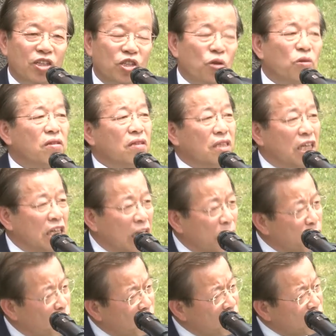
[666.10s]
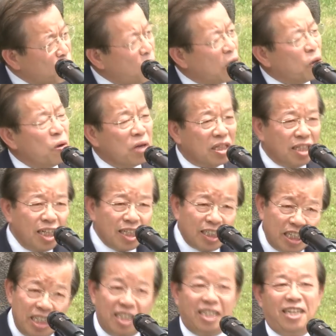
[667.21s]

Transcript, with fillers: 将郑南榕拄我讲的这个精